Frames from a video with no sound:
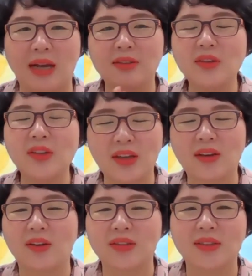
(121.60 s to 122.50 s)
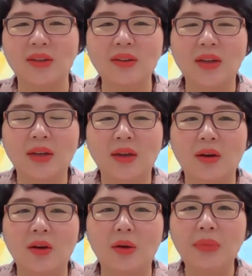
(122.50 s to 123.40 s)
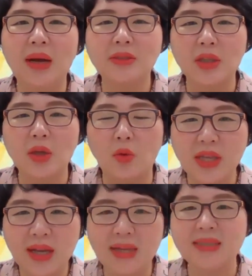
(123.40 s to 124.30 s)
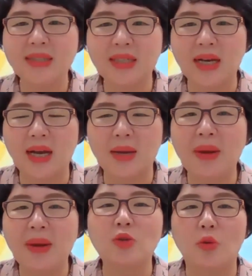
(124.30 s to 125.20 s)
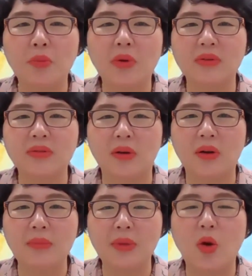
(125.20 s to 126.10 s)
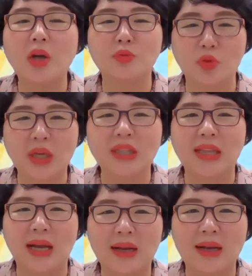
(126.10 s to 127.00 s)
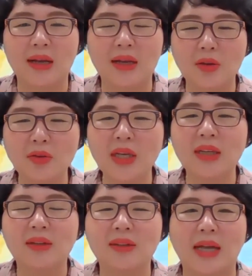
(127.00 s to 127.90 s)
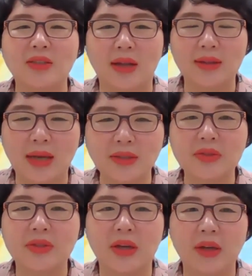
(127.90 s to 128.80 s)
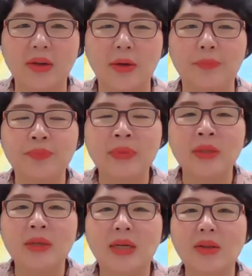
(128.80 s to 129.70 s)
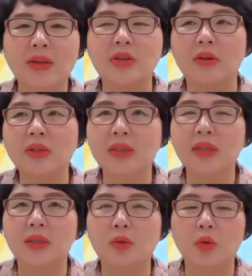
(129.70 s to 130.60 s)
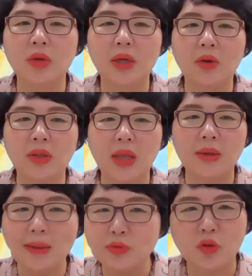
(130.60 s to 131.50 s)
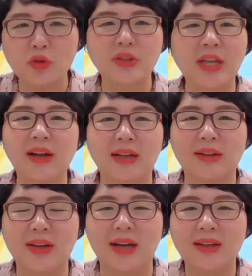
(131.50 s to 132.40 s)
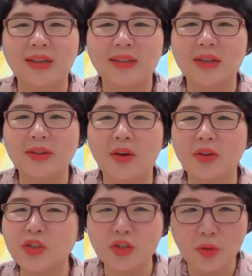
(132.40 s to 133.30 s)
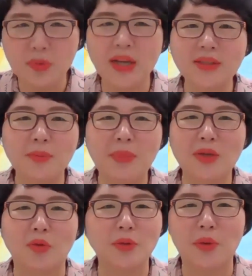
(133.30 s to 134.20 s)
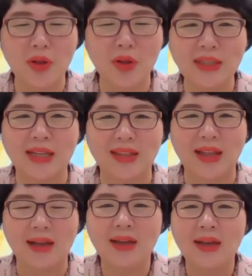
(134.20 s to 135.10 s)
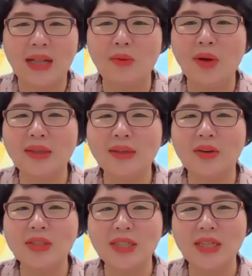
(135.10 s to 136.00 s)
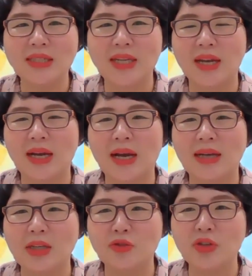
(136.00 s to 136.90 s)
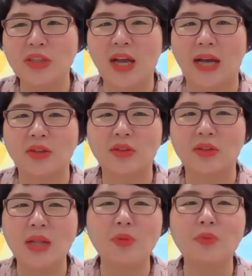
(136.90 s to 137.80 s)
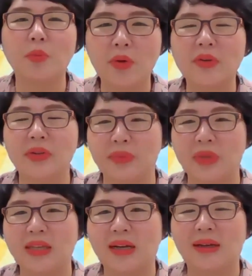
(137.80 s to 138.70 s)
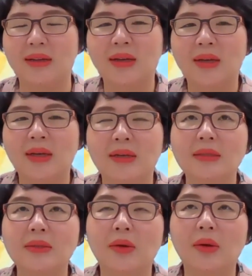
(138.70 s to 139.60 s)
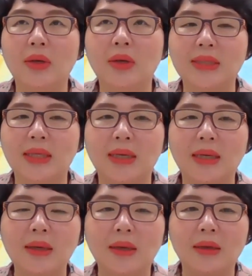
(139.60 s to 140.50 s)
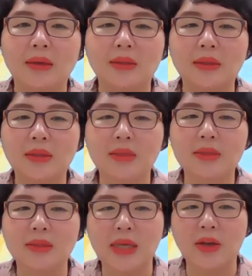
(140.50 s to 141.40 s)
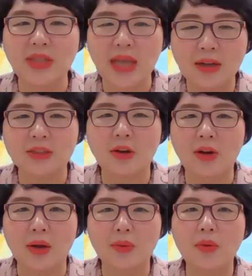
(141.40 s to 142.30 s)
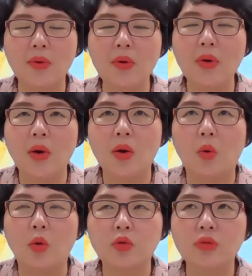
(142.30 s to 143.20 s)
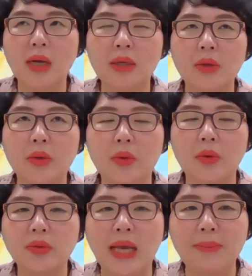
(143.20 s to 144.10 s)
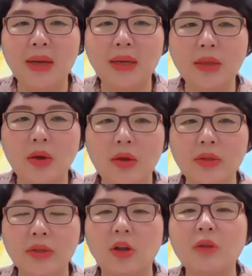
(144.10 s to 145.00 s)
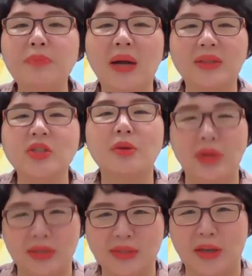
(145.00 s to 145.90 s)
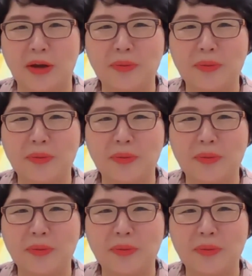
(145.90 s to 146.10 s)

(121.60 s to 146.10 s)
그렇게 얘기했거든요. 어, 엄마가 저렇게 고생하시니까 빨리 돈 벌어서 엄마 도와주면 좋겠다. 이런 얘기들을 다 저한테 하셨어요. 그래서 저는 고등학교 때 나는 무조건 여산갈 거야. 그래서 취업을 해서 빨리 돈을 벌어야 되겠다. 라고 하는 것이 제가 사춘기 때 가졌던 일본 목표였습니다. 그래서 이제 그 이제 여상을 들어갔고 고등학교 3학년 여름방학 때 취업을 했어요.